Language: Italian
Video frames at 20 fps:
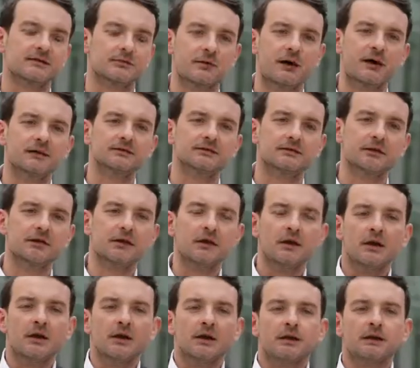in quanto
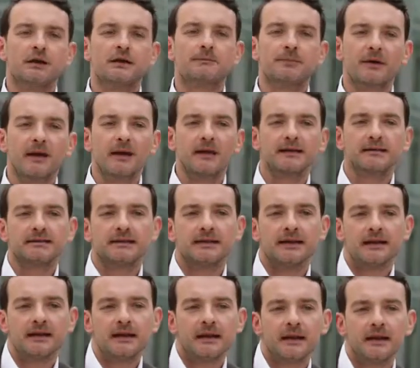
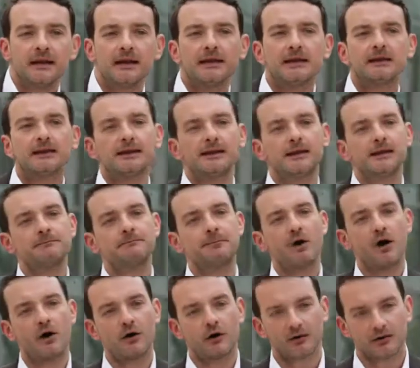riprende e
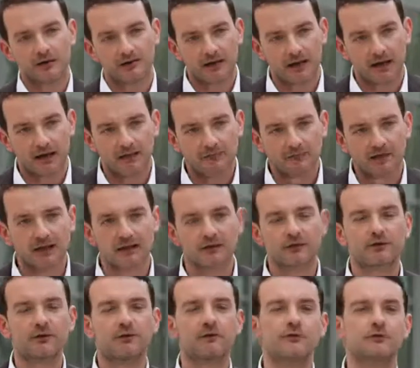riporta
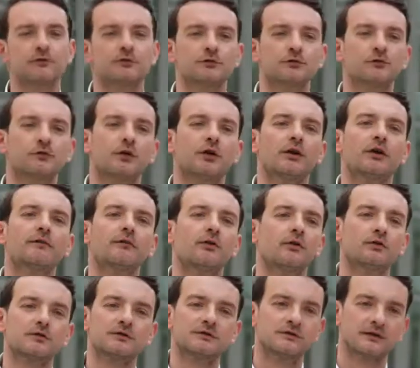verso il futuro
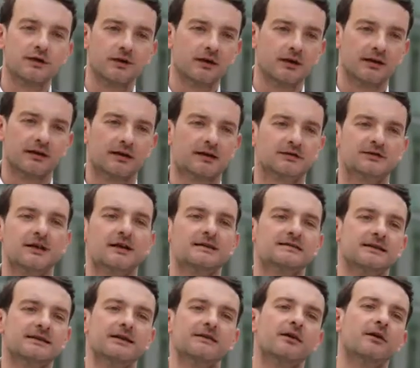l'evoluzione della
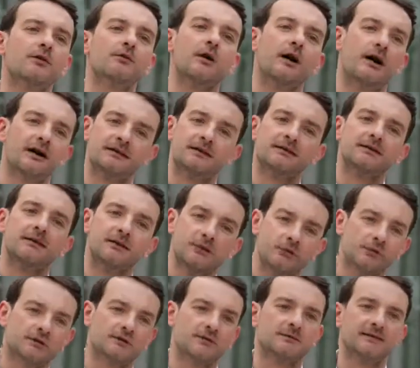scienza d'avanguardia degli
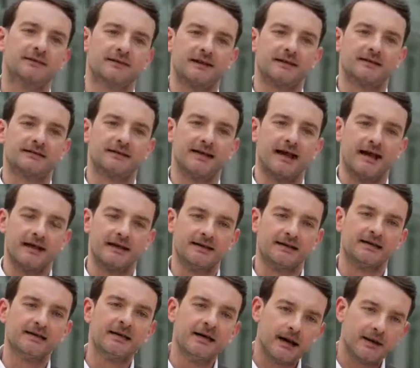ultimi 30
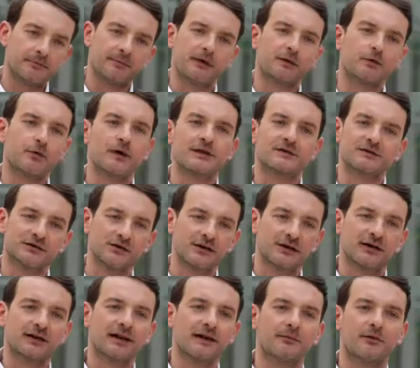anni e per questo
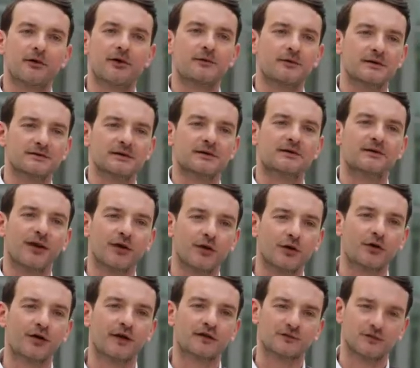crediamo che questa sia la
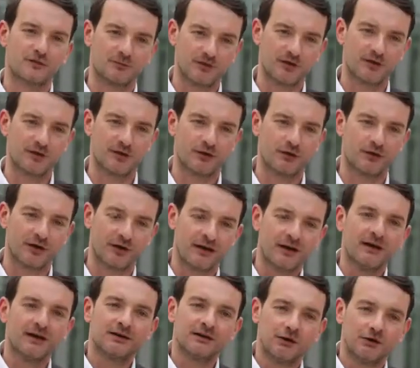location migliore
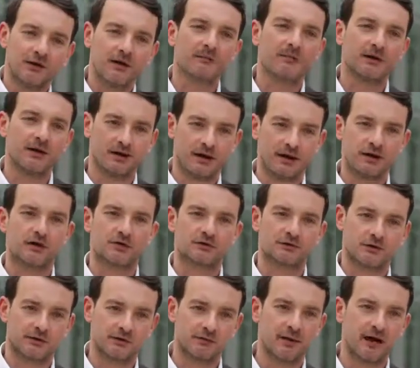dove aprire il
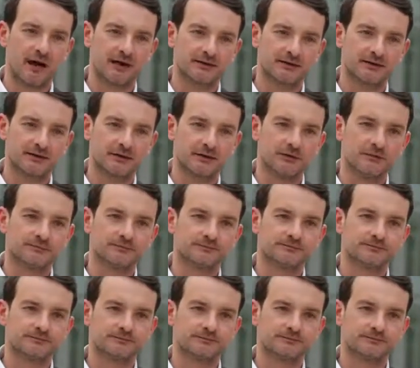nostro dibattito.